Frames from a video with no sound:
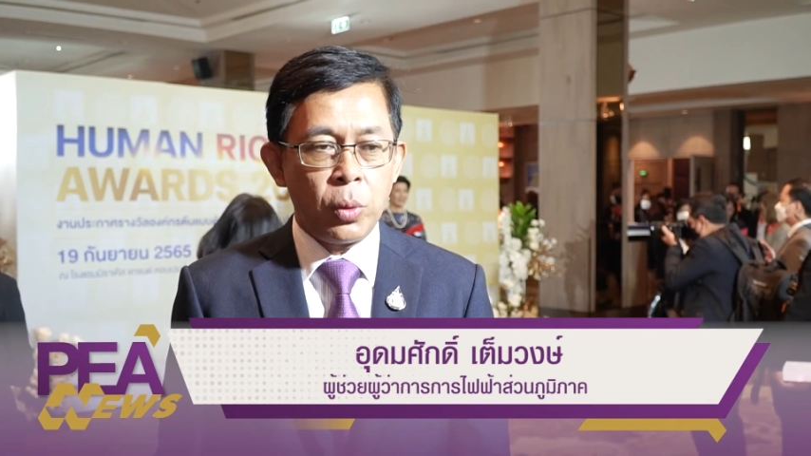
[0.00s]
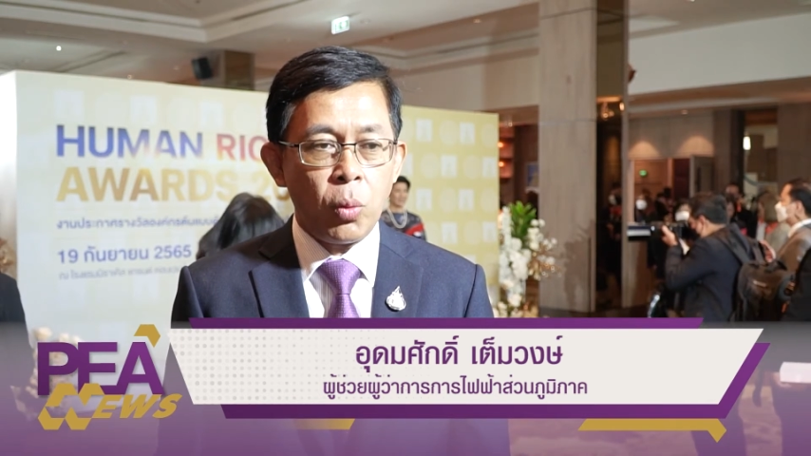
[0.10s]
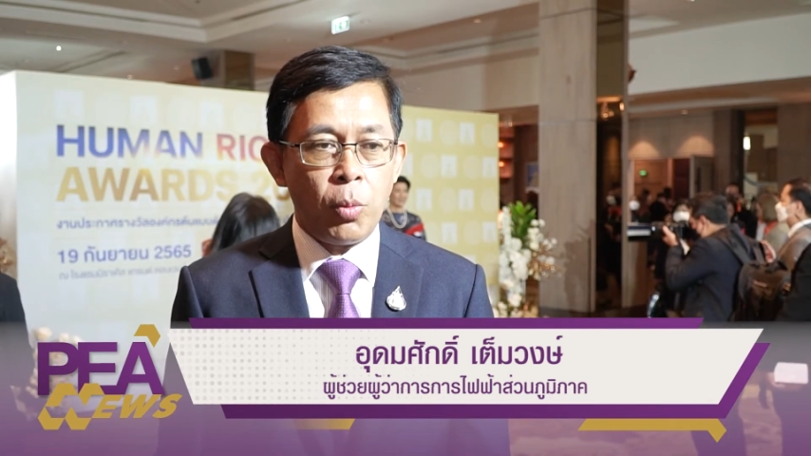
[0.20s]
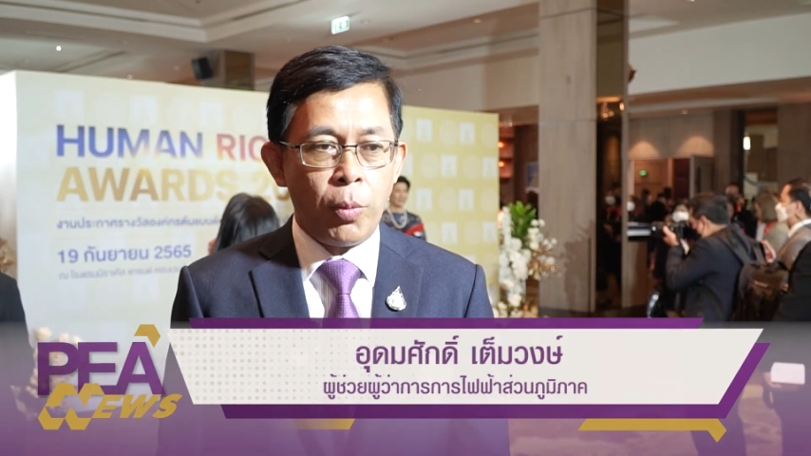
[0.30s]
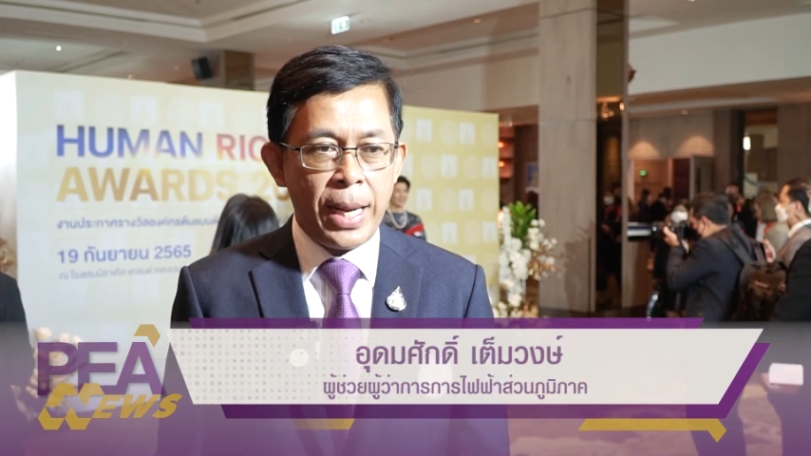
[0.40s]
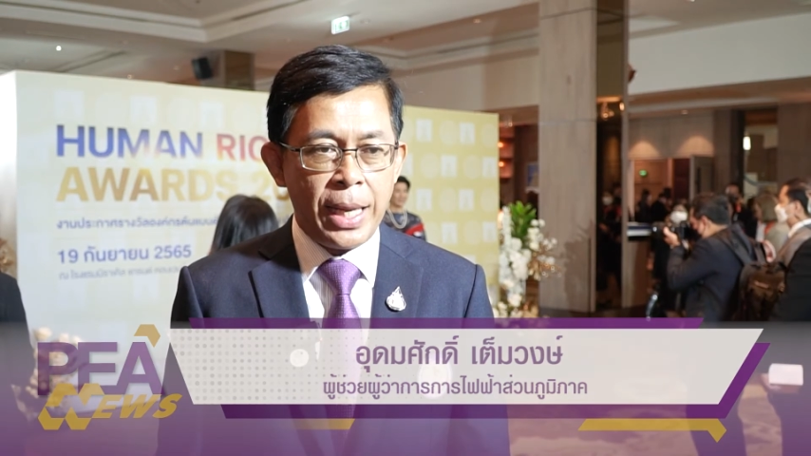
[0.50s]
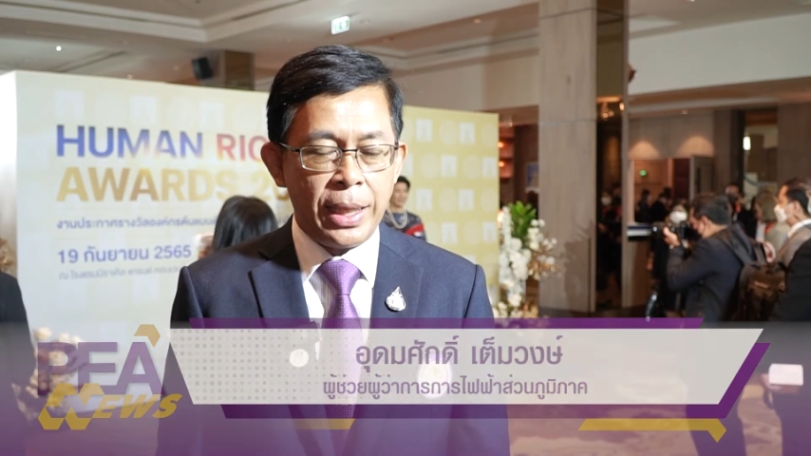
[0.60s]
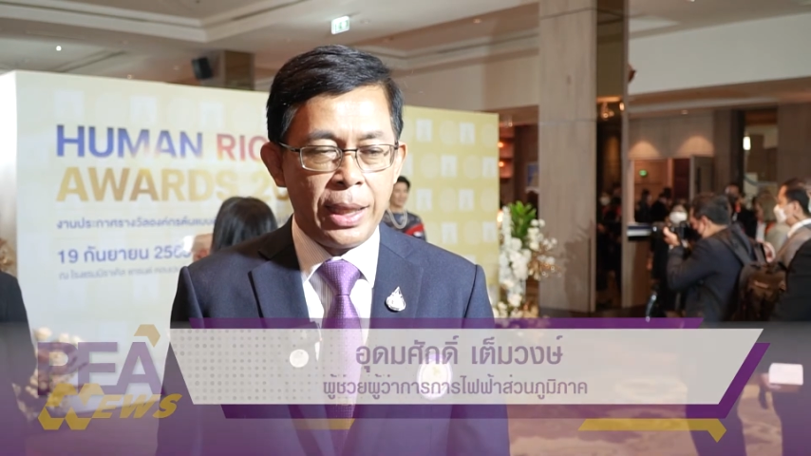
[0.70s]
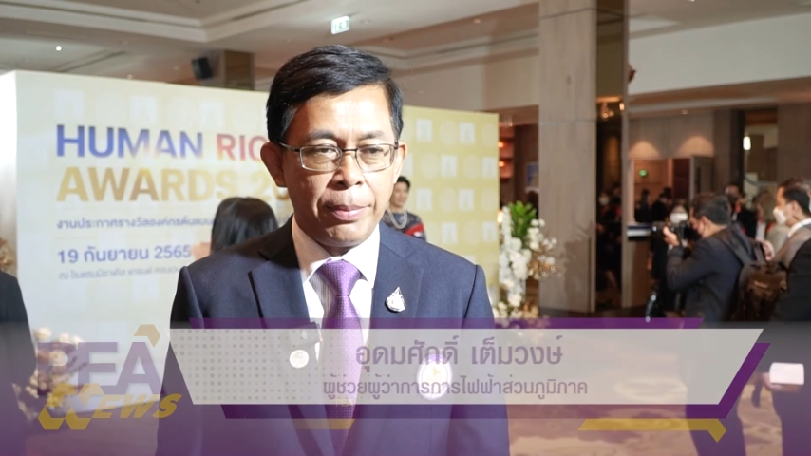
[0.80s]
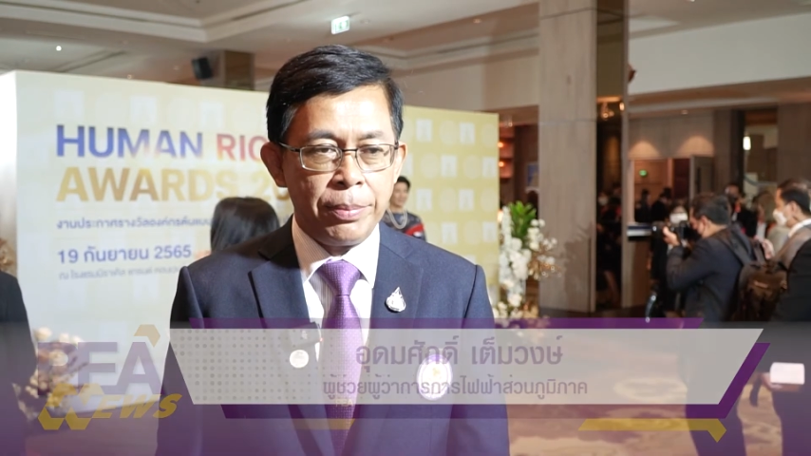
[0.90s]
ทุกหมู่บ้าน
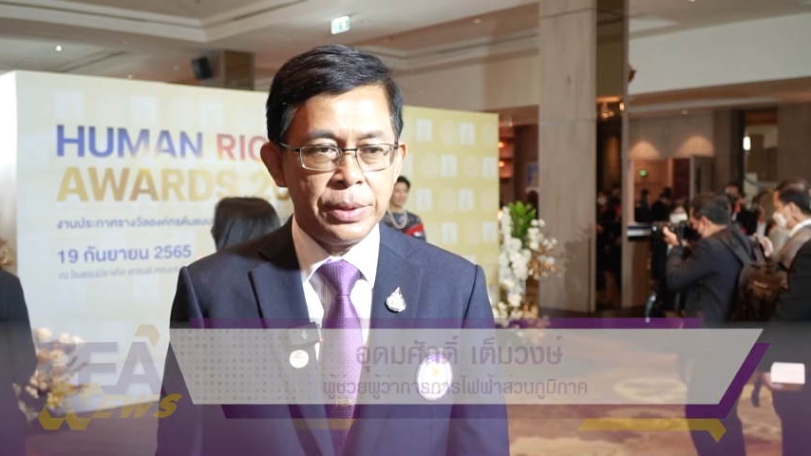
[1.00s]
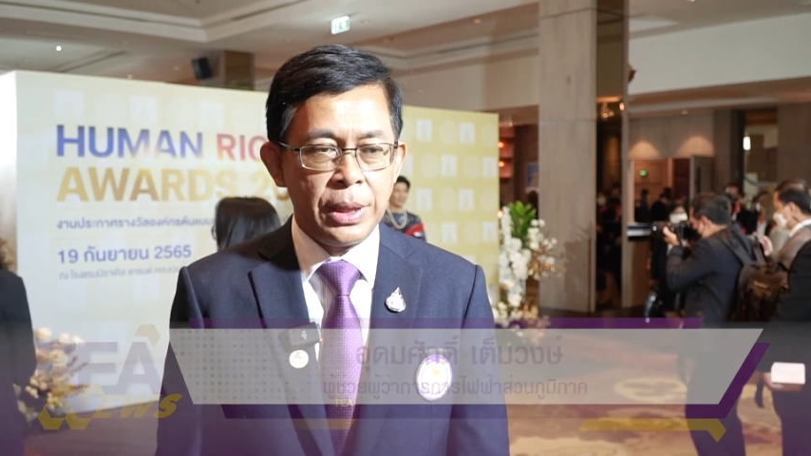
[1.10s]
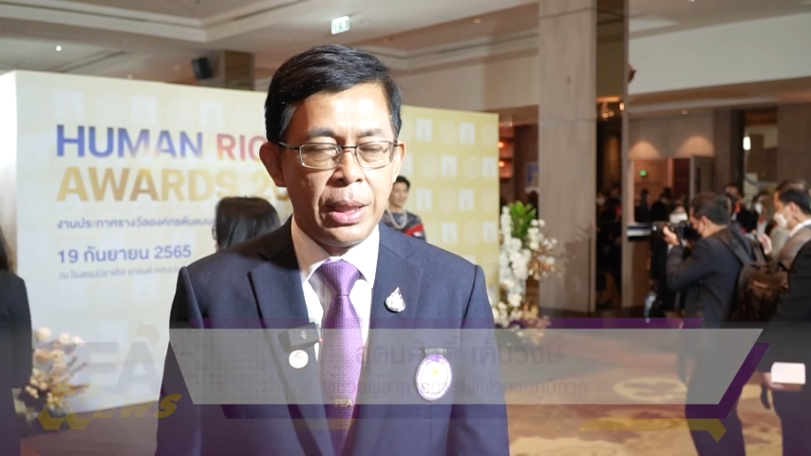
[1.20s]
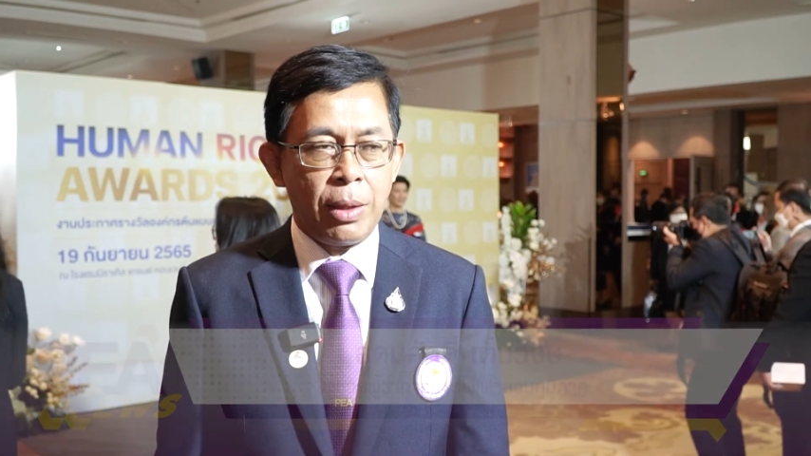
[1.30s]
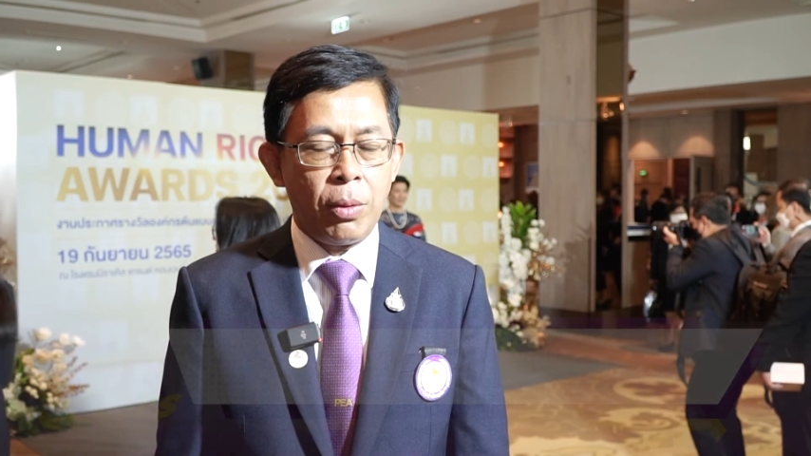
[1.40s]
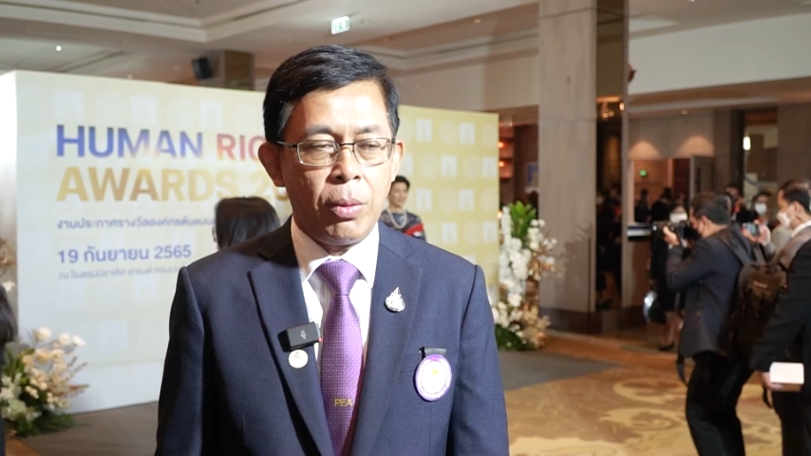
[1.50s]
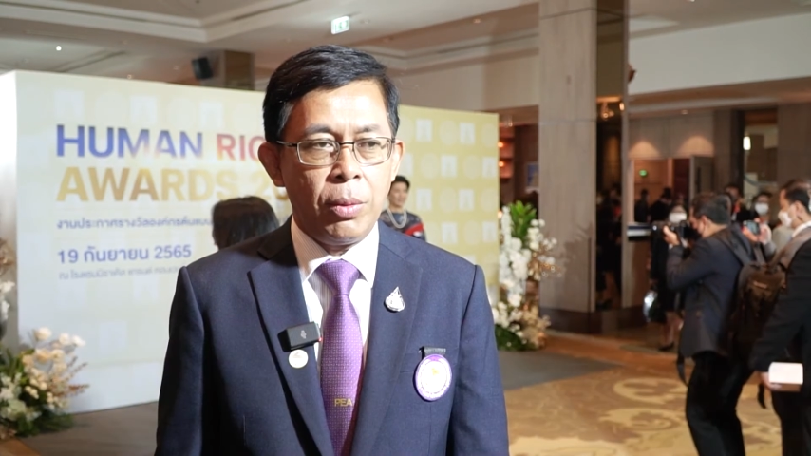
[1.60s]
นะครับ ซึ่งเรา